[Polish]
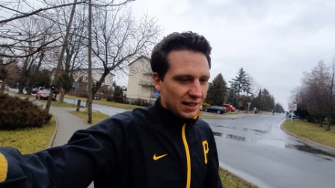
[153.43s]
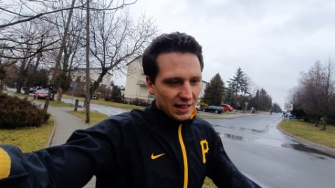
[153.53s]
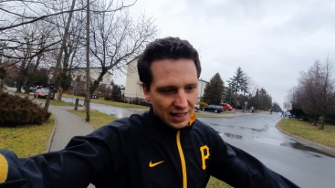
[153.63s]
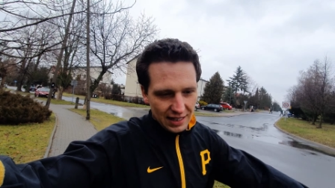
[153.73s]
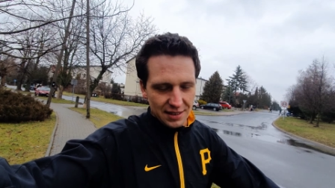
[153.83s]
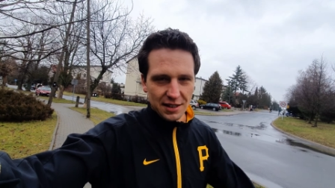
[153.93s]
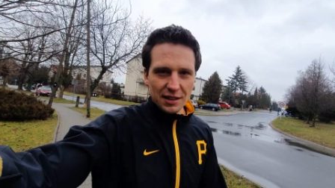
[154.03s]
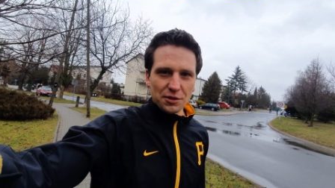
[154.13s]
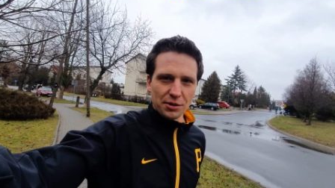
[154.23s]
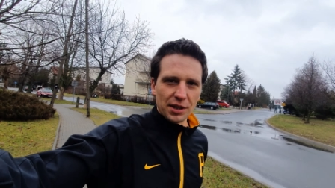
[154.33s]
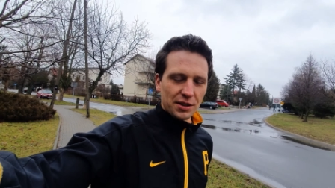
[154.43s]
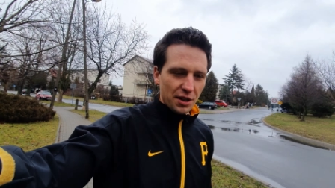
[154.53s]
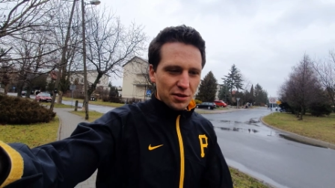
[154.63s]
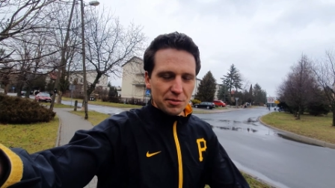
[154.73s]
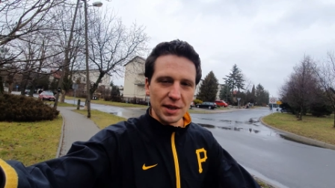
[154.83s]
na jazdę, na drugi
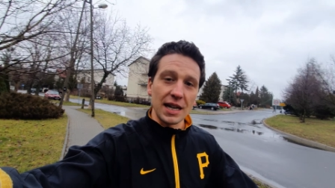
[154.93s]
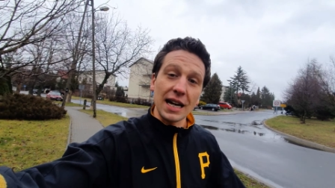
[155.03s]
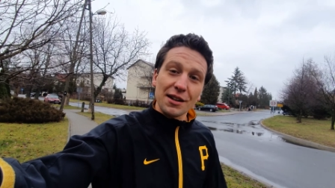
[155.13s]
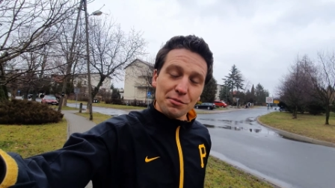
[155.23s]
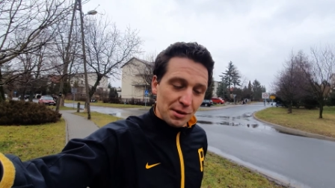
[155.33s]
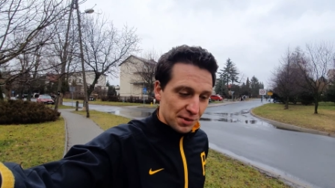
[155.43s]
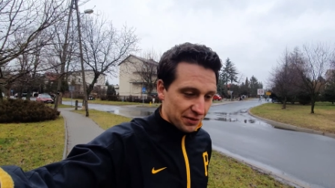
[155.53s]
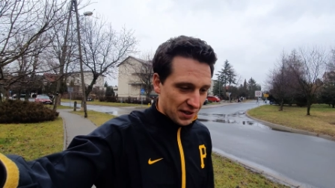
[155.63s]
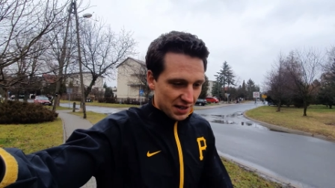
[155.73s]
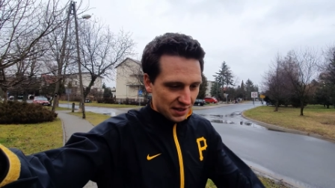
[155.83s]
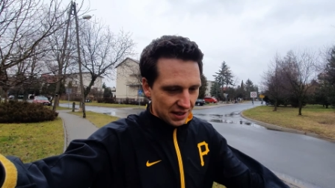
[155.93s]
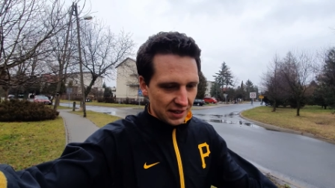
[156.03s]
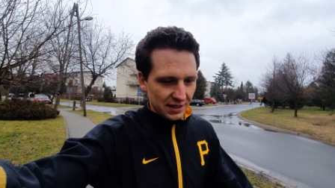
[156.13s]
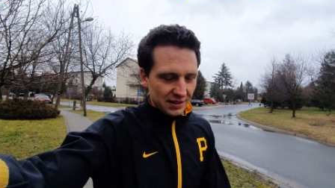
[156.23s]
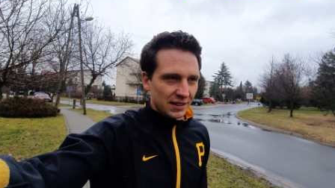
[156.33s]
koniec Lublina, jak robiłem to wcześniej.